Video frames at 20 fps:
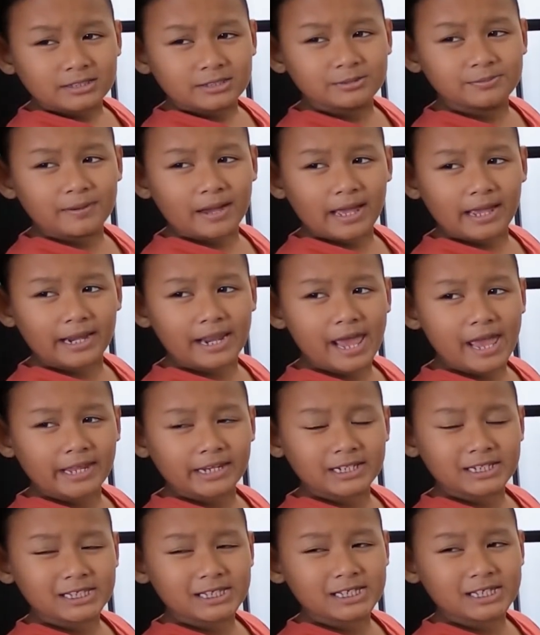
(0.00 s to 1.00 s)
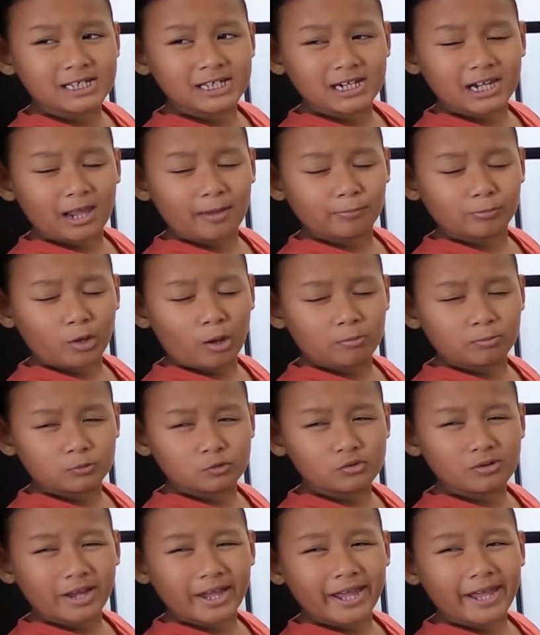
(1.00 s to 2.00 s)
Gimana ini?
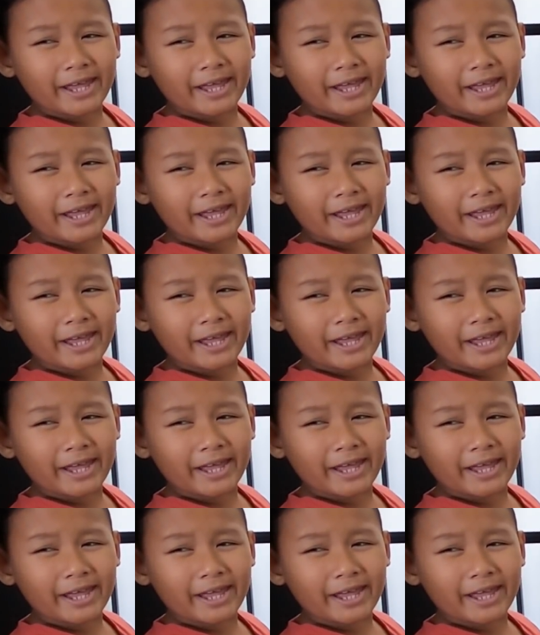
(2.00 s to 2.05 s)
Laptopku oh.